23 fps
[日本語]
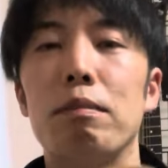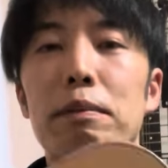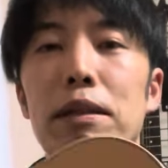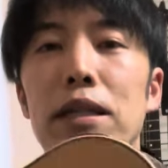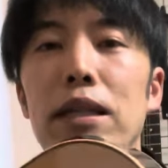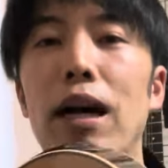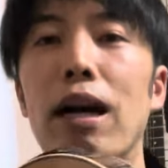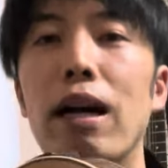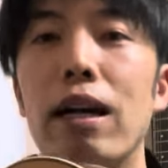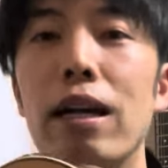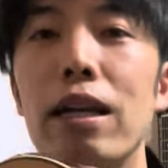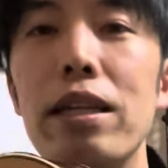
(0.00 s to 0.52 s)

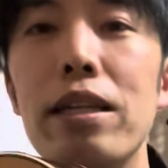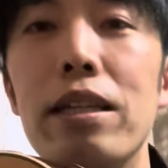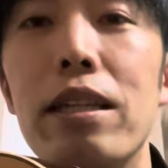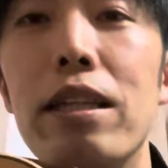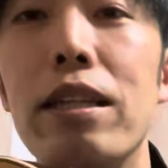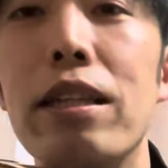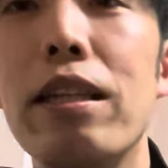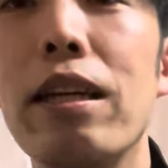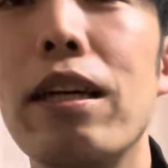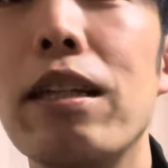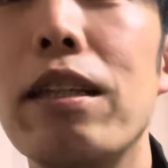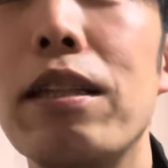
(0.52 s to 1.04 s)
高い
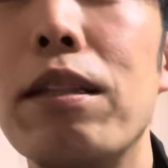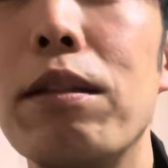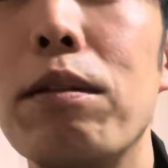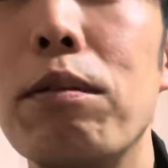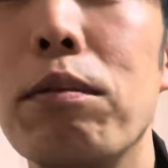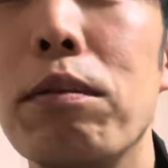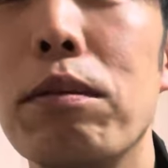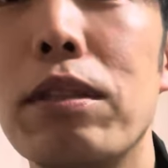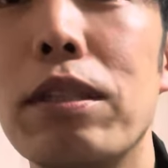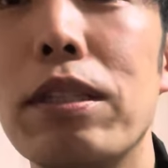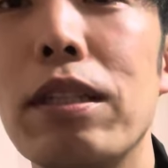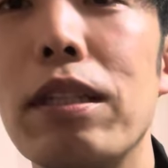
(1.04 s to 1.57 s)
ギターっていうの
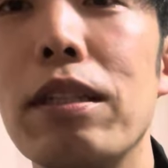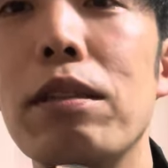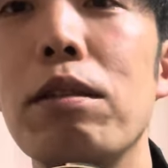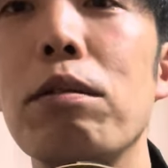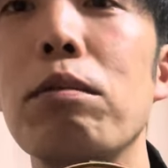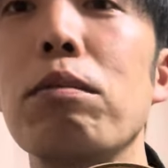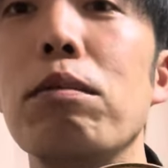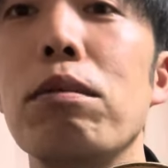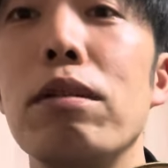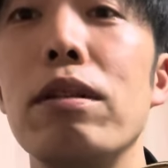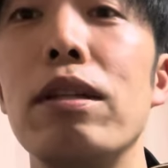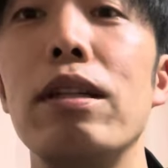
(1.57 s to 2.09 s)
を使った
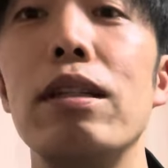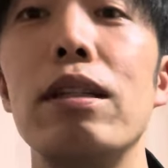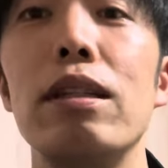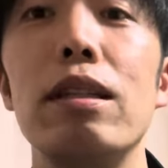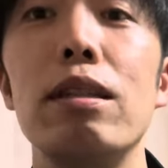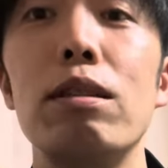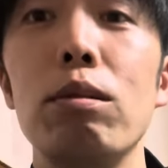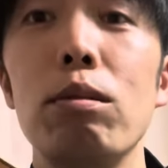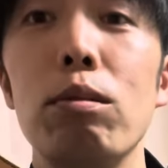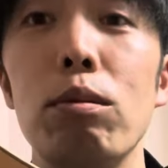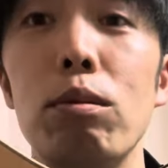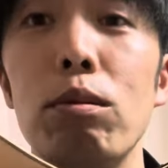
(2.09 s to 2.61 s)
ことないんで
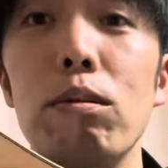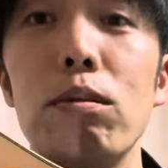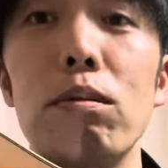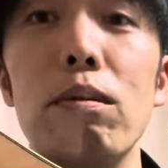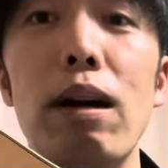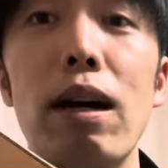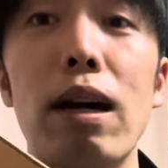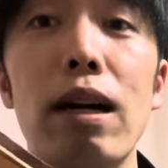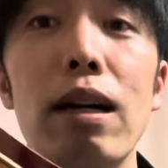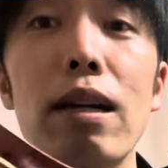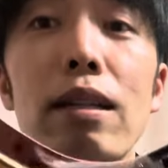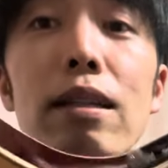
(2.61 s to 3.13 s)
ちょっとよくわ
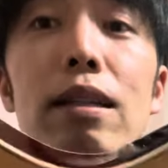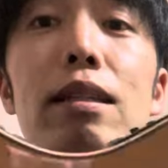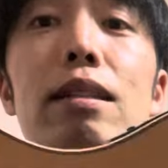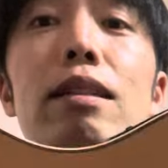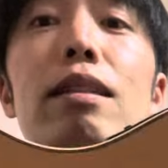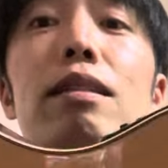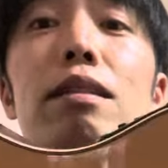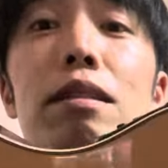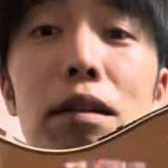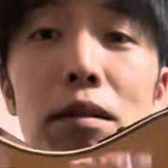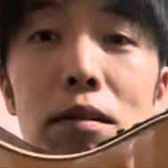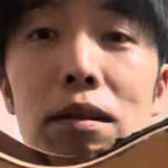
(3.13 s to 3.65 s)
からないんで
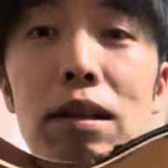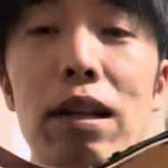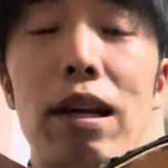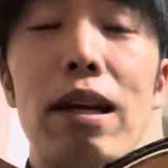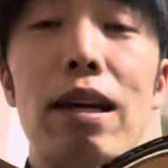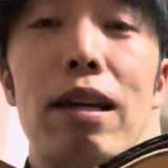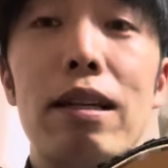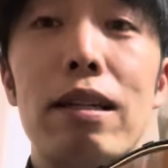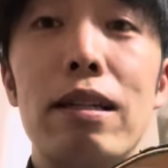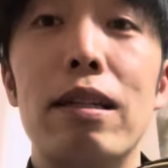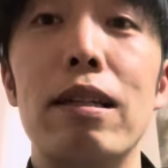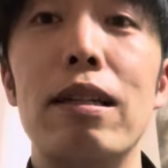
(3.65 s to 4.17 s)
すけどね
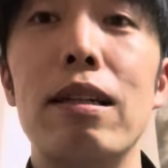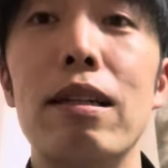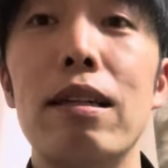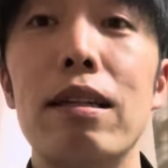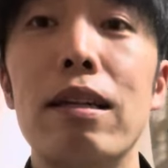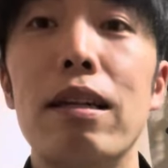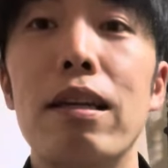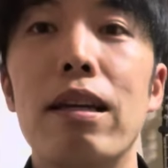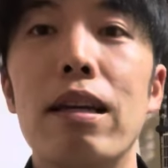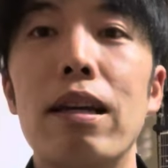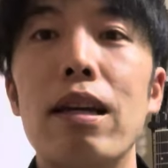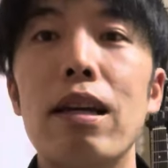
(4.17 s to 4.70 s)

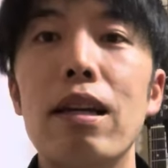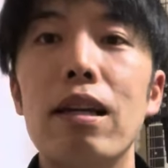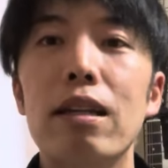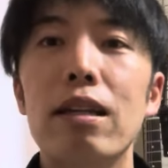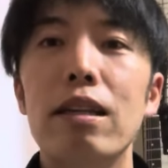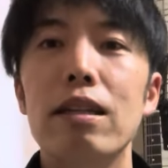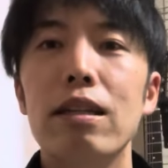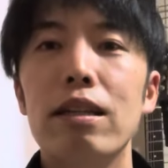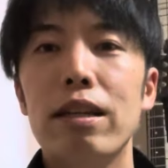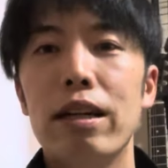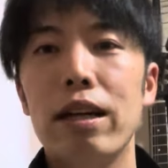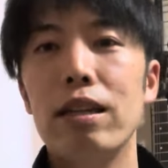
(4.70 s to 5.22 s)
エレキ
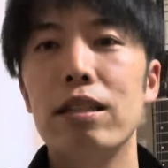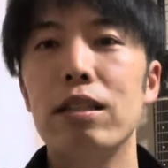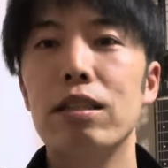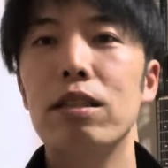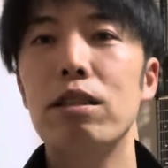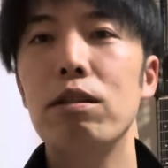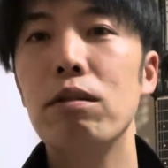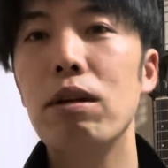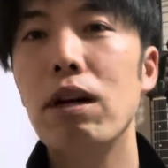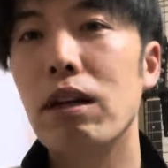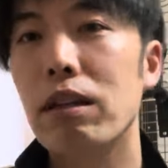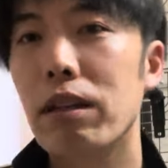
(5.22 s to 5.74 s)
に関して
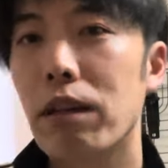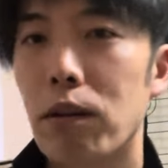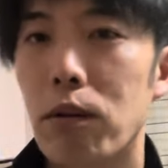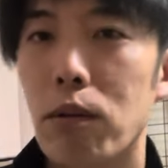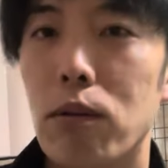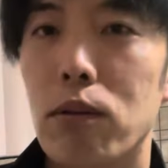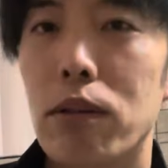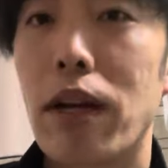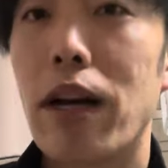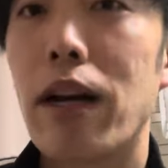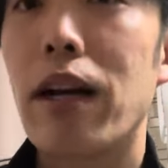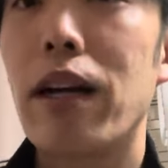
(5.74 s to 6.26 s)
は結構
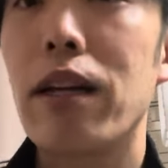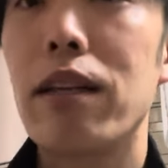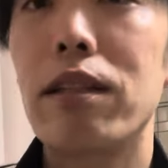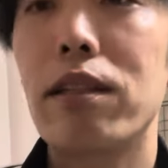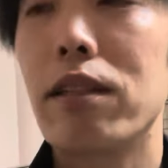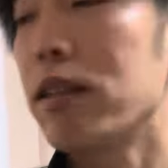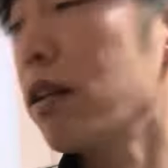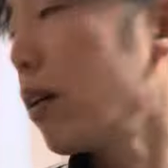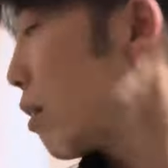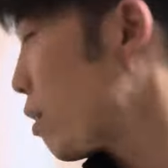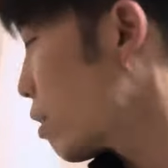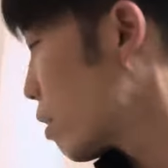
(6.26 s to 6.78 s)
高い
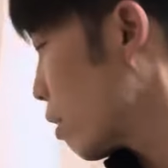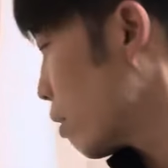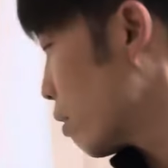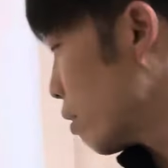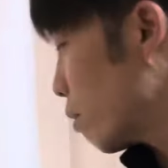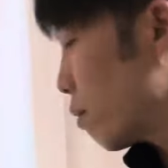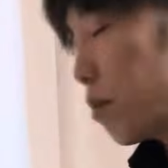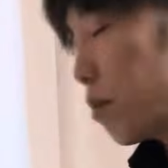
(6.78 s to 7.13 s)
ギター使ってる